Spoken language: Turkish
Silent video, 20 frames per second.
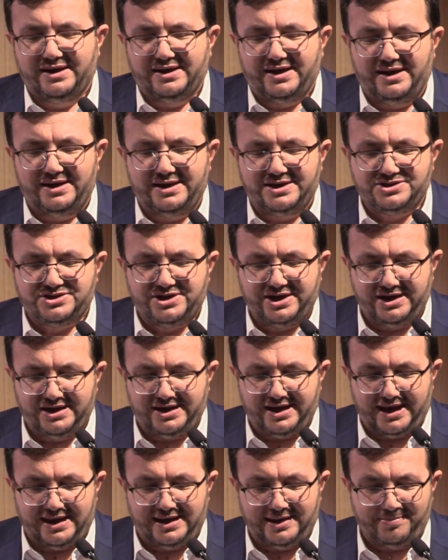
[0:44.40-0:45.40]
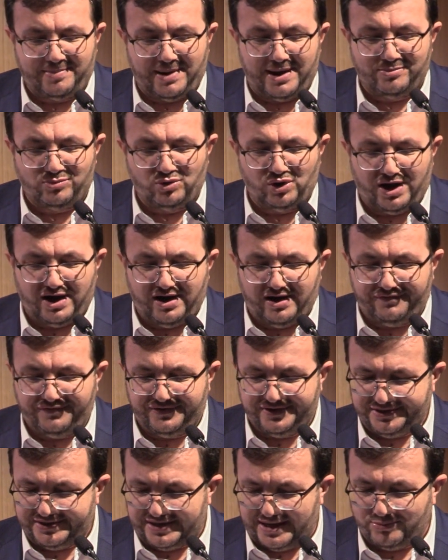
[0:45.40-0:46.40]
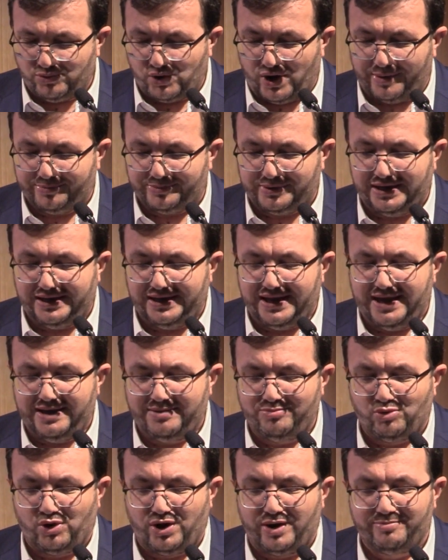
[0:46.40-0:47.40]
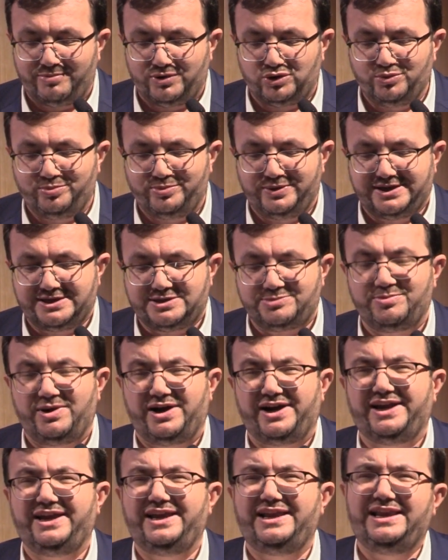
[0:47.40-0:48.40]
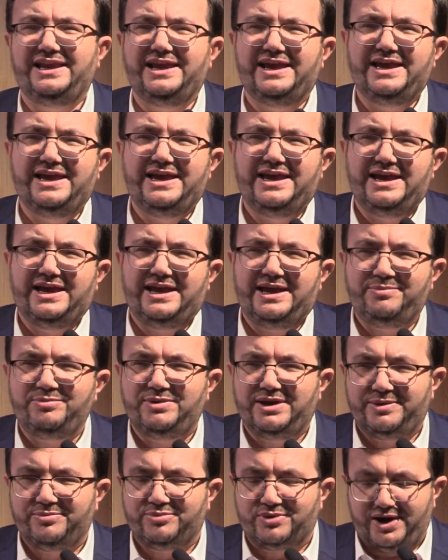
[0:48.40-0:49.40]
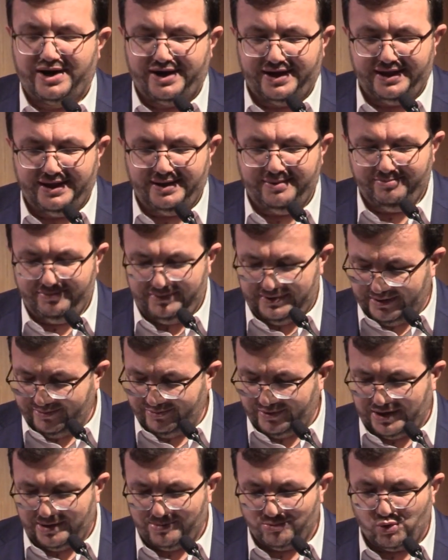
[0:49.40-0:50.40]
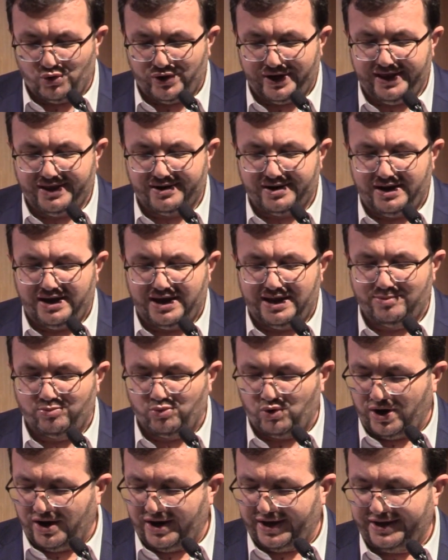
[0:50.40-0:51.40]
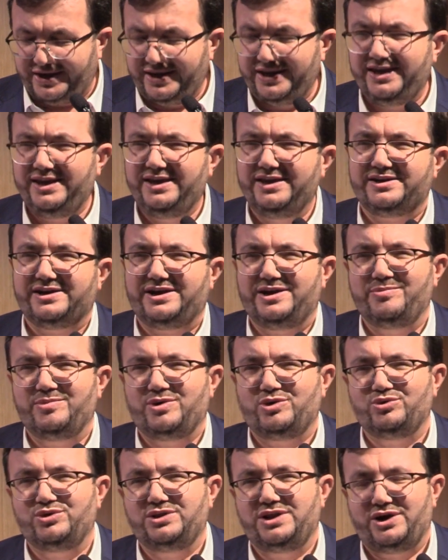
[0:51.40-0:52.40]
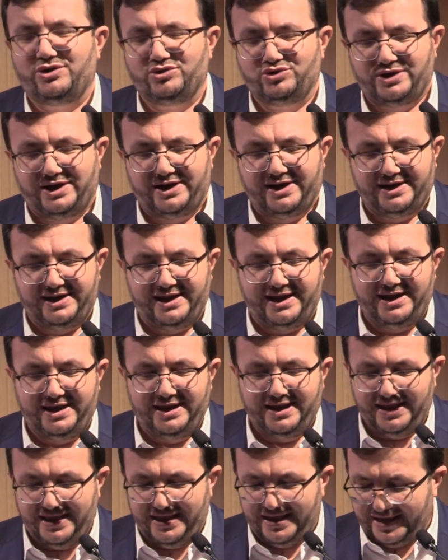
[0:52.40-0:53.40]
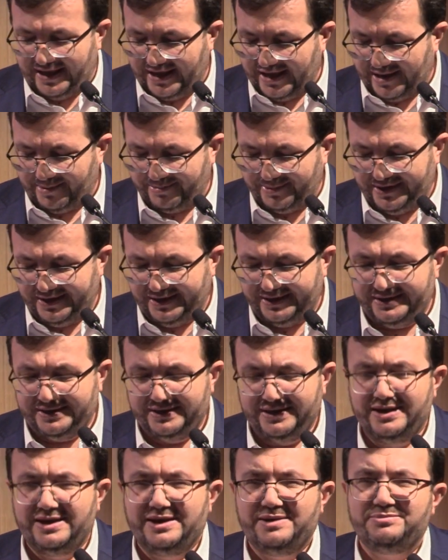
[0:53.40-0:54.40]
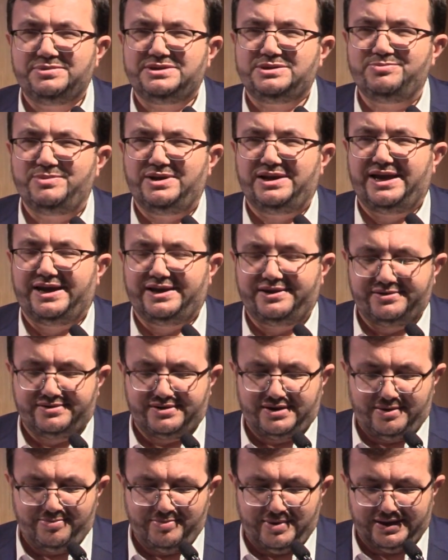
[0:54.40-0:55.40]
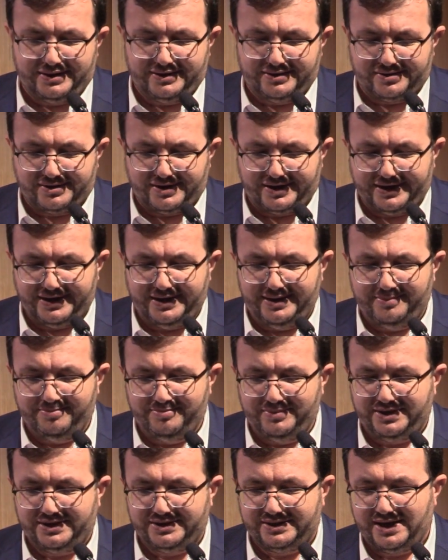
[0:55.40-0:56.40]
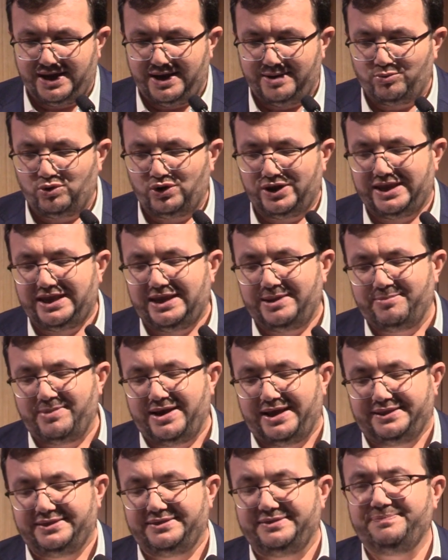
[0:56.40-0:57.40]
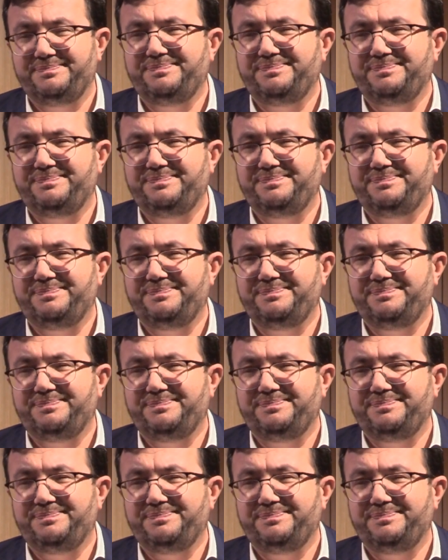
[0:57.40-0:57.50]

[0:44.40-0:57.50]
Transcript: قال الشيخ الإمام الحافظ أبو عبد الله محمد بن إسماعيل ابن إبراهيم ابن المغيرة البخاري رحمه الله تعالى آمين بسم الله الرحمن الرحيم Kitabul İman